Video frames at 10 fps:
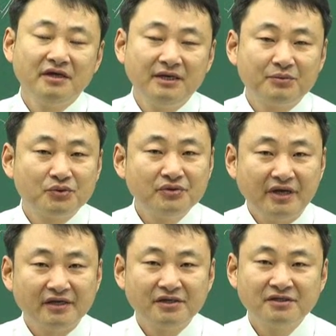입주
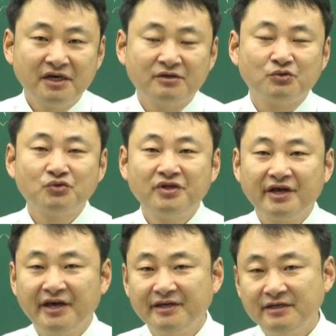예정자는
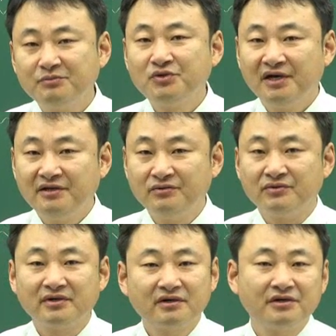주택에 입주한
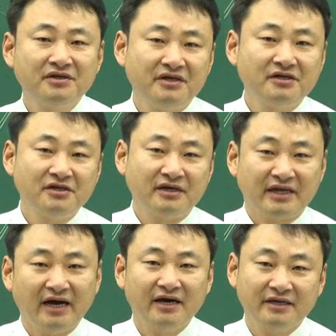이후 그런 일을
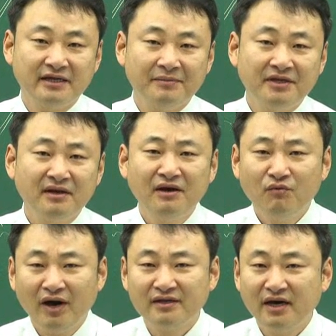당하게 된다면
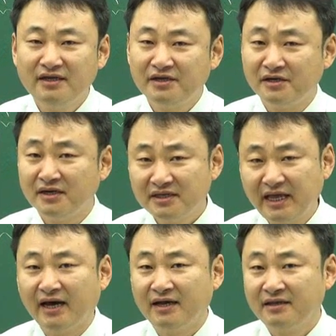황당한 일을
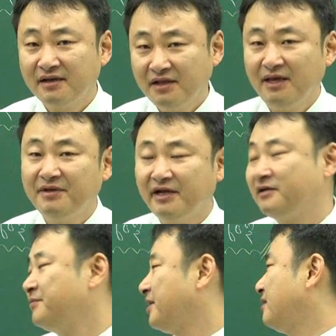당한 셈이 될
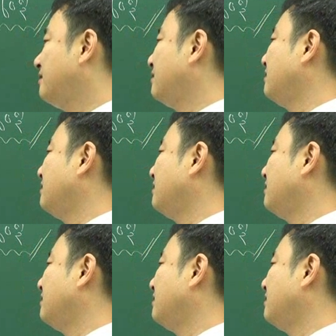겁니다.